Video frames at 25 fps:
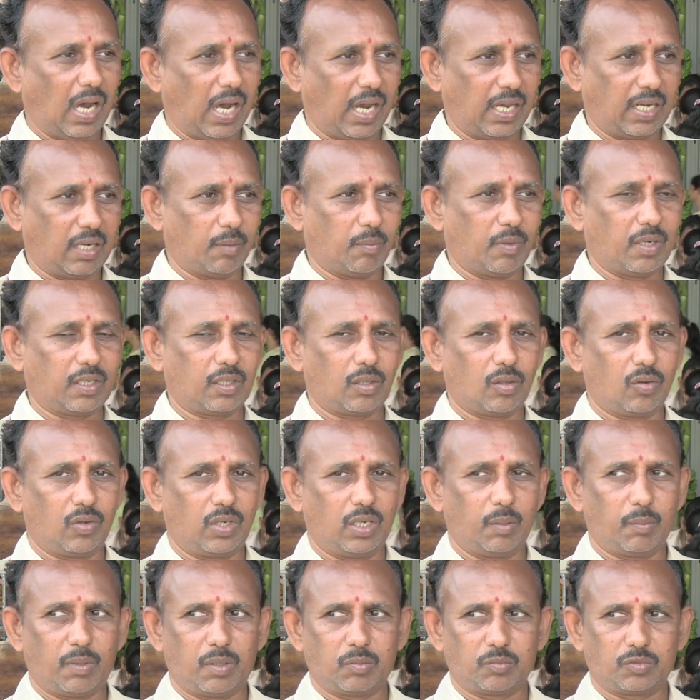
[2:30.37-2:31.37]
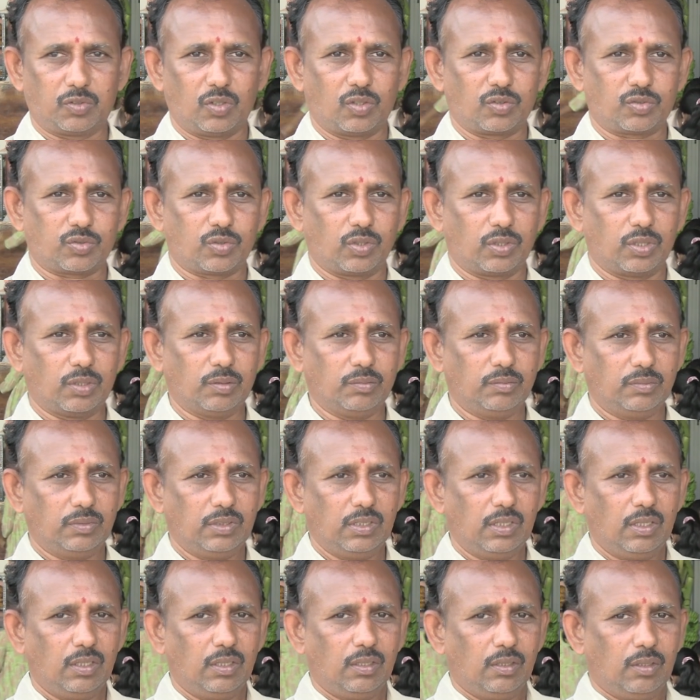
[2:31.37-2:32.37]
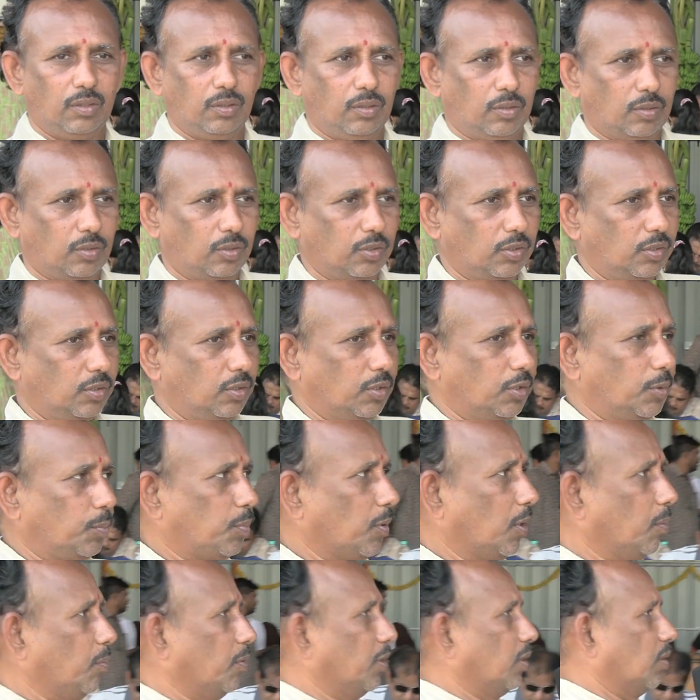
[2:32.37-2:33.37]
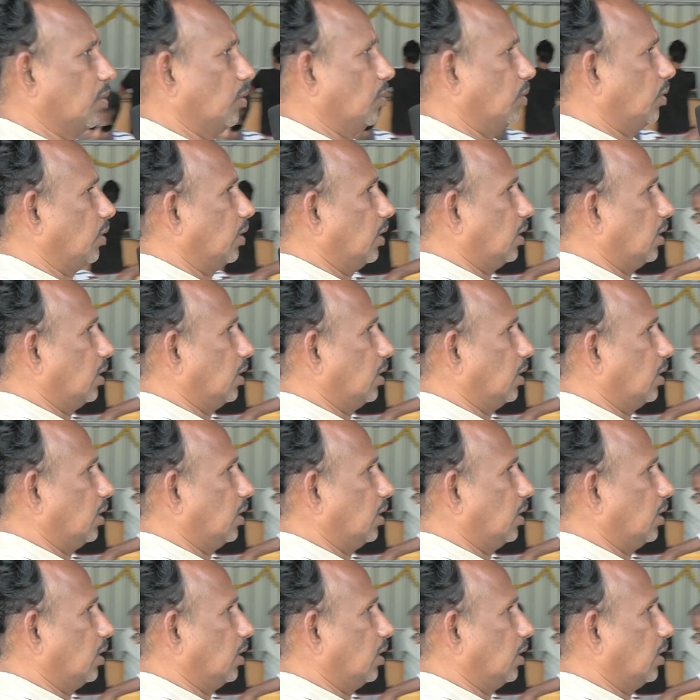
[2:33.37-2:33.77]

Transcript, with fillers: ఆయన మాటల్లోనే మనం తెలుసుకుందాం ఇప్పుడు మీరు